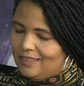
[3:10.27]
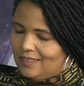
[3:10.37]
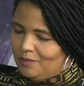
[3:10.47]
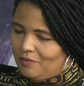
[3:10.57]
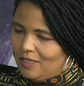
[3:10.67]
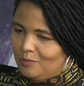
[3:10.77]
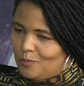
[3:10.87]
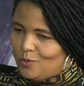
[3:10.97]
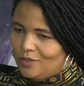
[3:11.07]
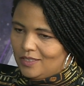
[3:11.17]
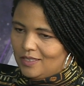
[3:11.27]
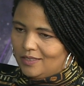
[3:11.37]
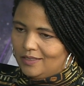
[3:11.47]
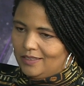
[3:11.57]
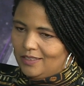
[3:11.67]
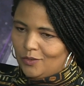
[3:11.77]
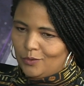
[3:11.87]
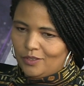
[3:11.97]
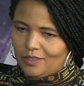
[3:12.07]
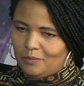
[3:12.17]
Also ich war morgens äh, in der
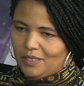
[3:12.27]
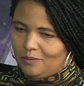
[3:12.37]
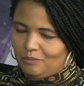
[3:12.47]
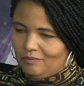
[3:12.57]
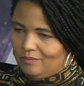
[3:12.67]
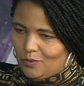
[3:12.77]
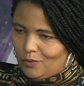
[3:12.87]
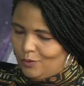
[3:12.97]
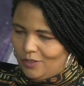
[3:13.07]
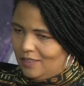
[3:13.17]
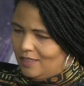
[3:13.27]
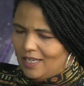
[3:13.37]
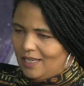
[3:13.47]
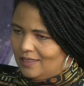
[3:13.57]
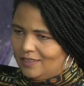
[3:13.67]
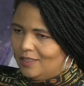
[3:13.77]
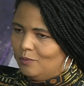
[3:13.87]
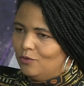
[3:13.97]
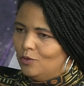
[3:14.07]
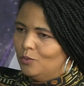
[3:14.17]
Kirche bei einem kirchlichen Anlass, ich
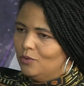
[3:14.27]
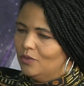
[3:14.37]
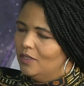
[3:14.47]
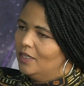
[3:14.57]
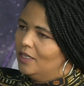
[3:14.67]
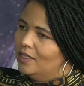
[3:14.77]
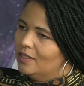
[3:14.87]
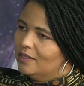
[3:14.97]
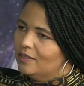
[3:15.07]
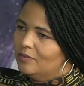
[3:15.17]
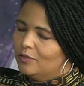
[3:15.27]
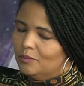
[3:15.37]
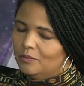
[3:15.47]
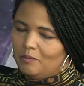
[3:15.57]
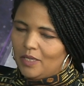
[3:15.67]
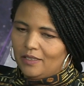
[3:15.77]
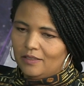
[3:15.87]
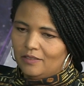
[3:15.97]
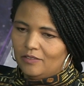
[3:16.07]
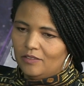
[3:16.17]
glaube Firmung äh, von
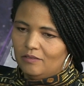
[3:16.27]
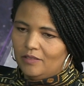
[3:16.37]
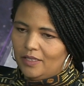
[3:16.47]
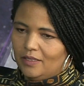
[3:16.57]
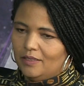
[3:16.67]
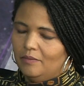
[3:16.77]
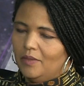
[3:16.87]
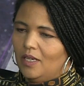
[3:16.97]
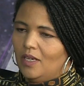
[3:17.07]
meinen Nichten.